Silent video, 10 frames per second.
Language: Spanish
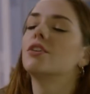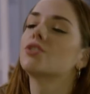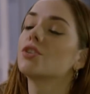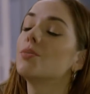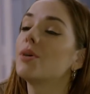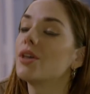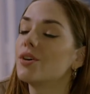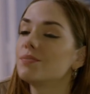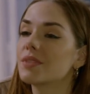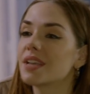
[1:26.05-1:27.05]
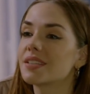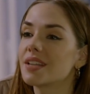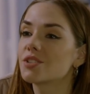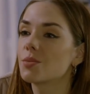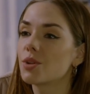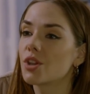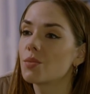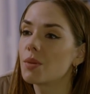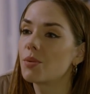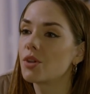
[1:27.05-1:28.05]
Yo no puedo hacer eso porque no
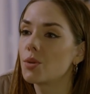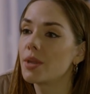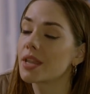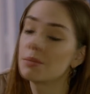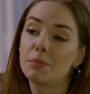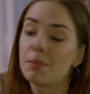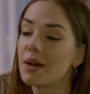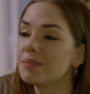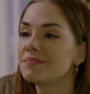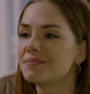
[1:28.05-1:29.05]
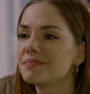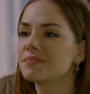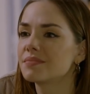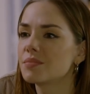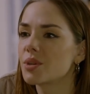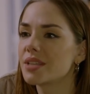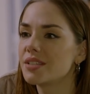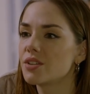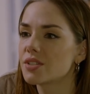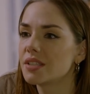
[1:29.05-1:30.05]
me puedo olvidar de mi papá. Porque es
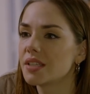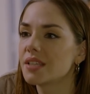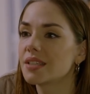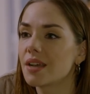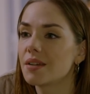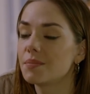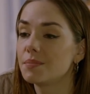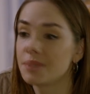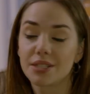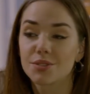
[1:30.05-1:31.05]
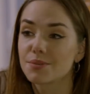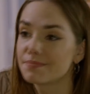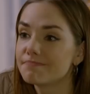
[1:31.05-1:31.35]
inocente y está preso.